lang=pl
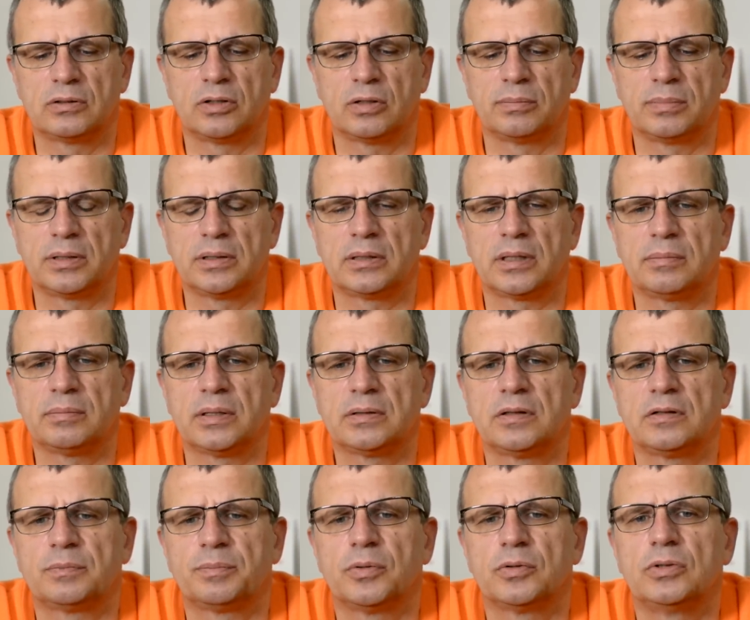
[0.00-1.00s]
dobry
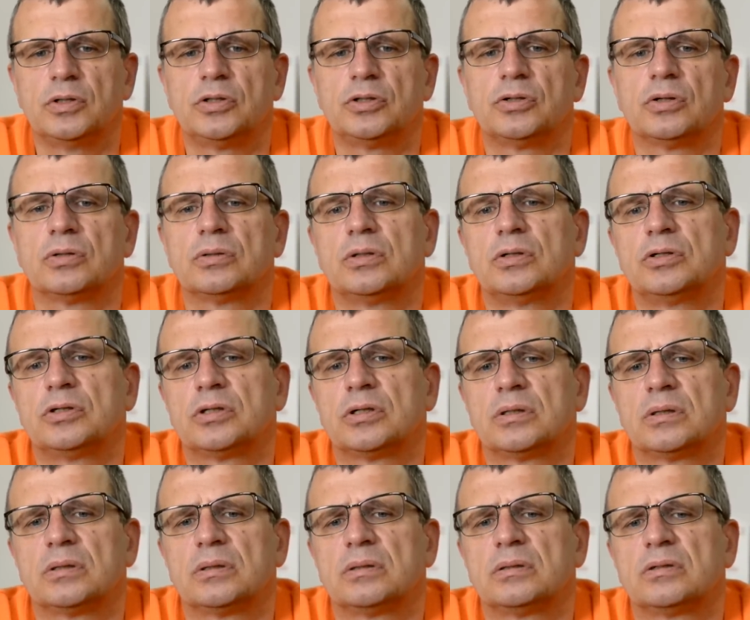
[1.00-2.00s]
temat jest podniesiony,
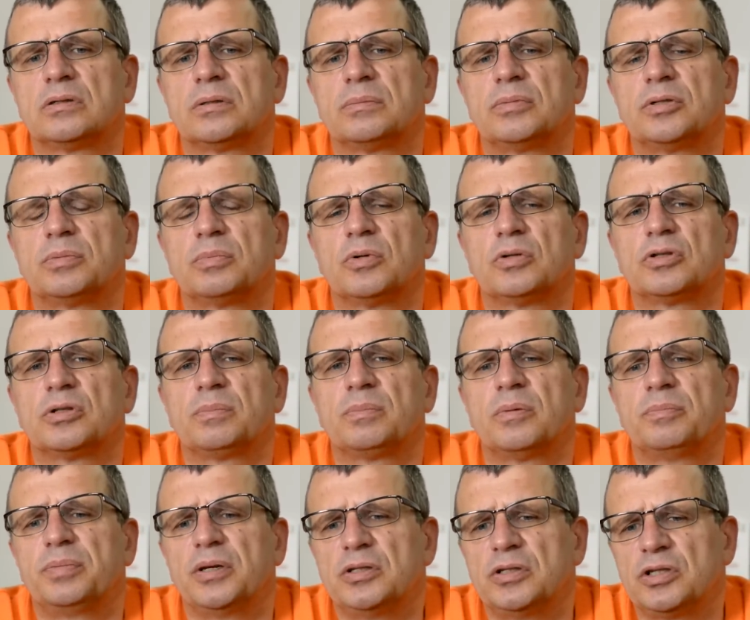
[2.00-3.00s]
że, że być może
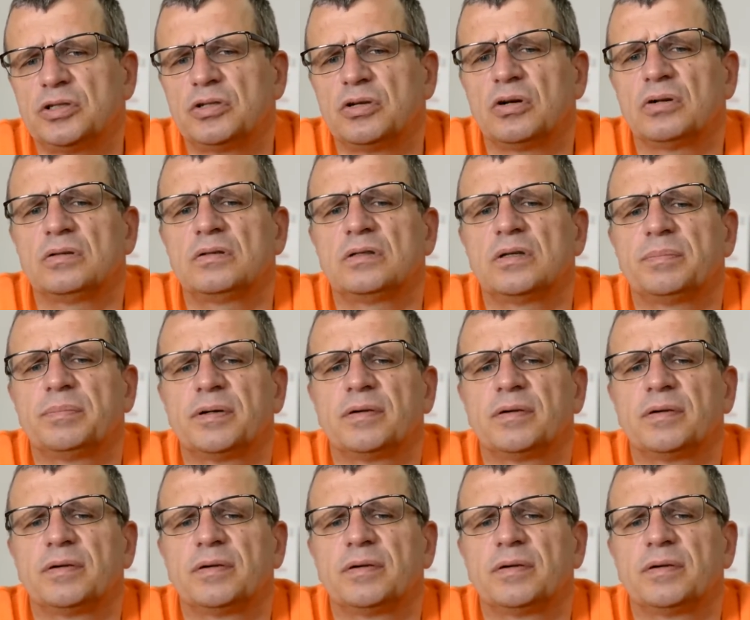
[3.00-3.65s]
po 50,